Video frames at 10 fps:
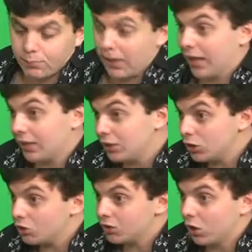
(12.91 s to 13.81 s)
para
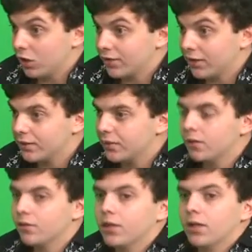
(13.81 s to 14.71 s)
niños y adolescentes.